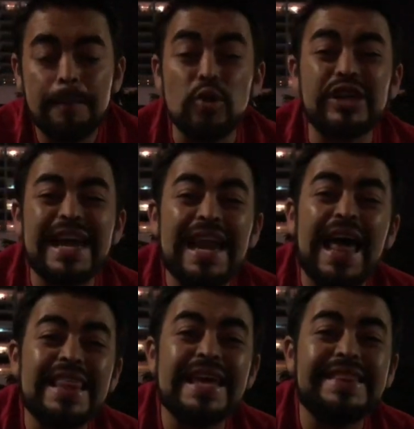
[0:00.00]
Porque
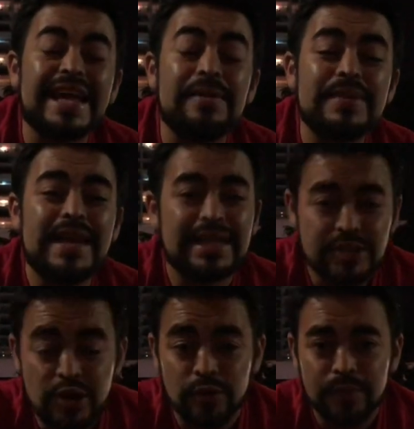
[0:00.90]
la
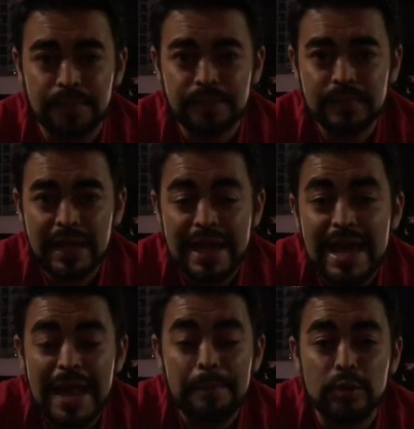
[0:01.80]
determinación
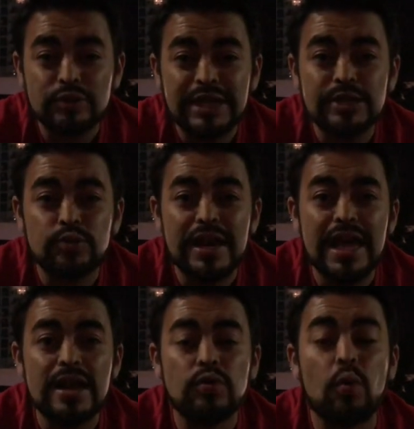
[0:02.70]
es el proceso en
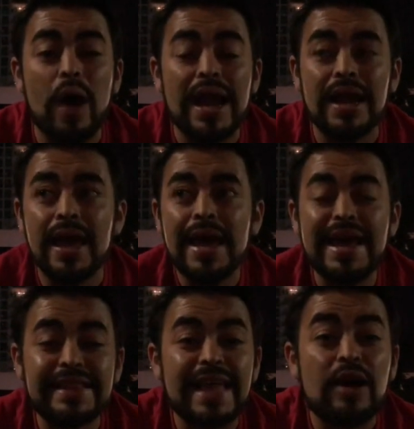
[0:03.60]
el cual
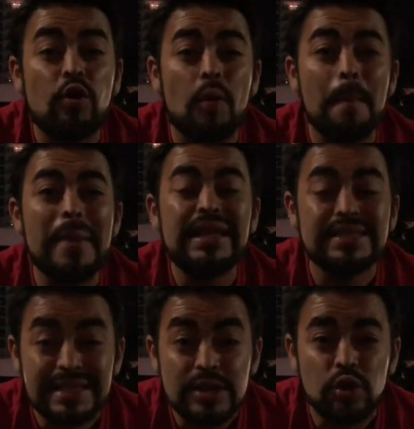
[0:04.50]
estás
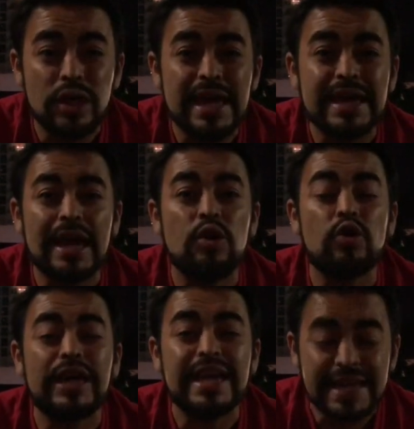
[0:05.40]
convencido de que
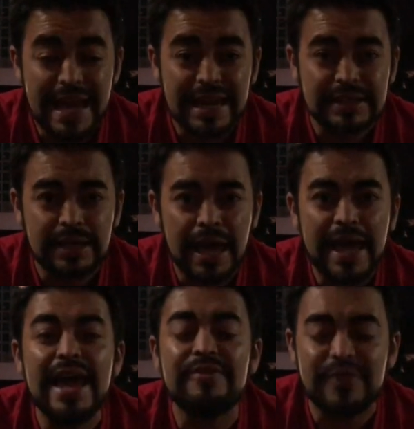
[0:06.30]
lo que quieres
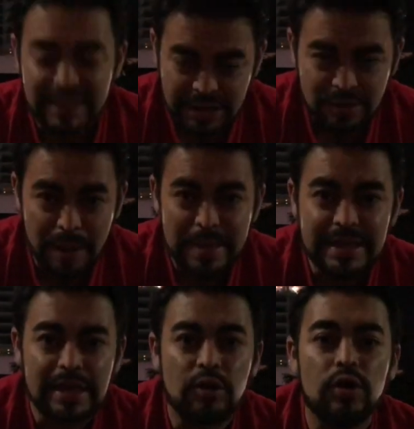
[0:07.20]

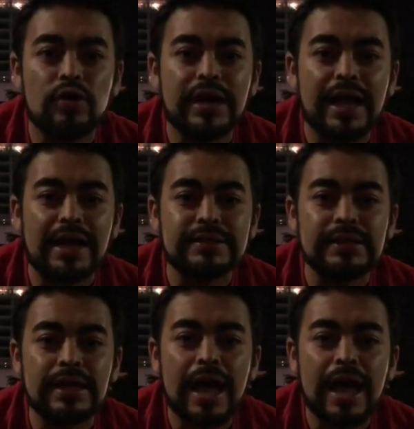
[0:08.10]
efectivamente lo lograrás.